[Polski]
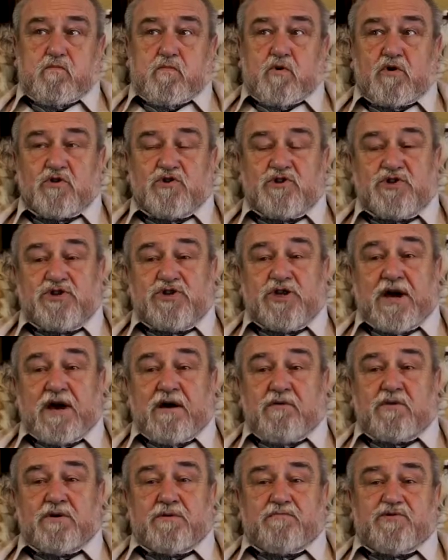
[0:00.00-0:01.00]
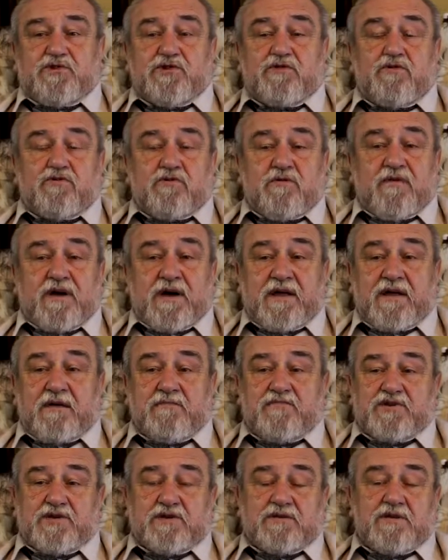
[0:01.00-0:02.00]
oddziały przygotowane
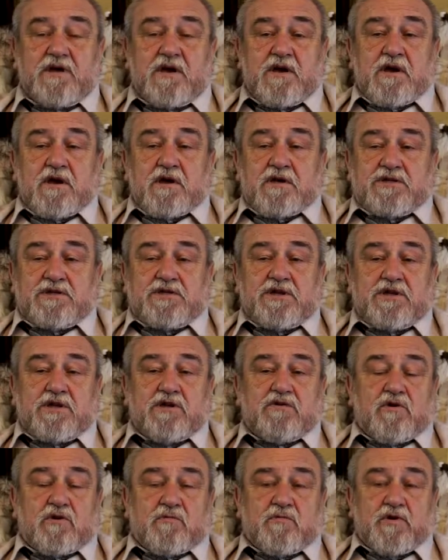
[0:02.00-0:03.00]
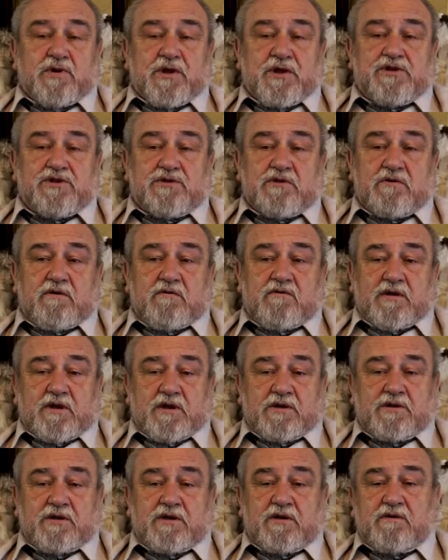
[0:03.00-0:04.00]
przez City Corporation of
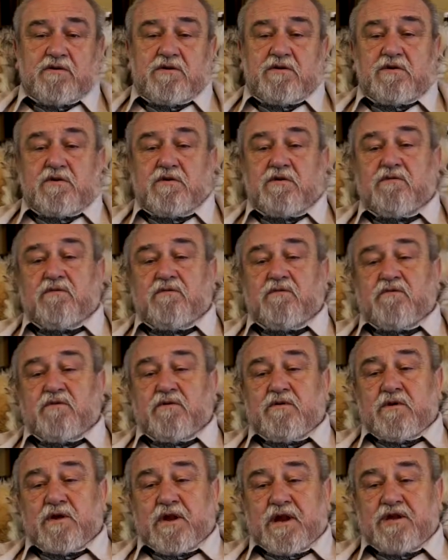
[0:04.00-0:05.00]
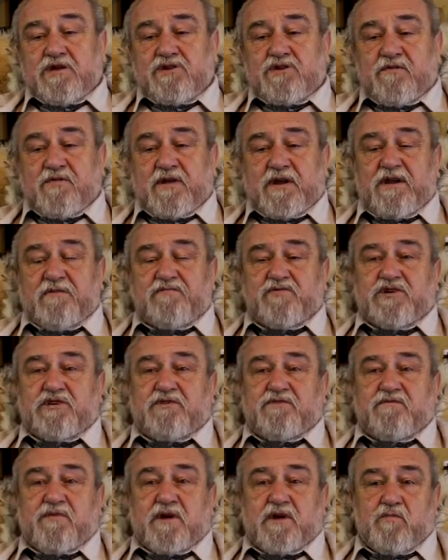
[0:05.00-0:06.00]
London, y, realizowane
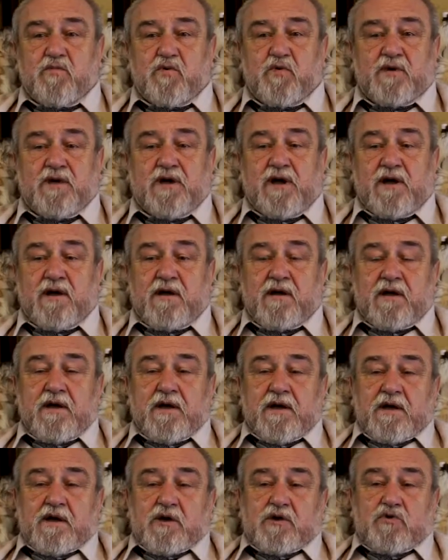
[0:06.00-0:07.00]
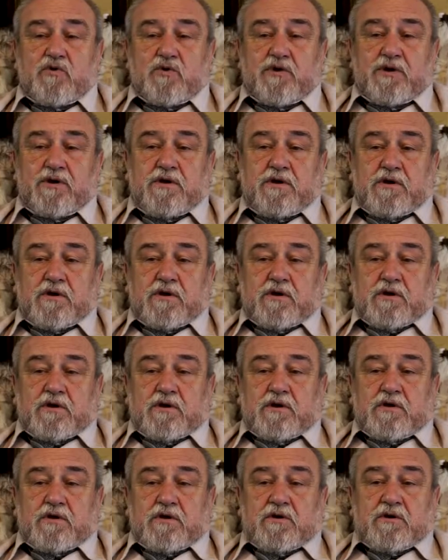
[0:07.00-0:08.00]
przez Warburga, który
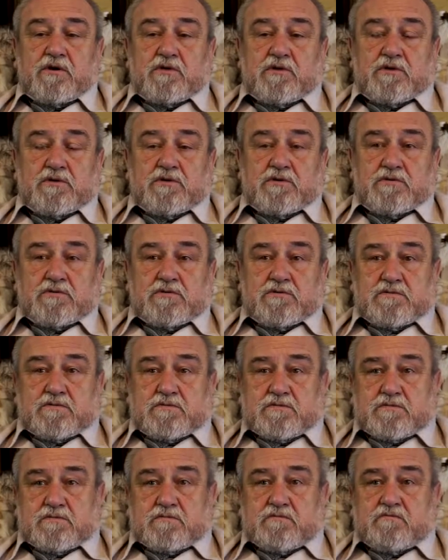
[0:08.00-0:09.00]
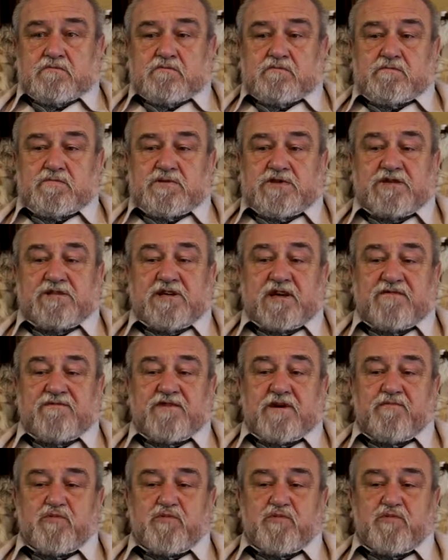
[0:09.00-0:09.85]
y, Cesarstwa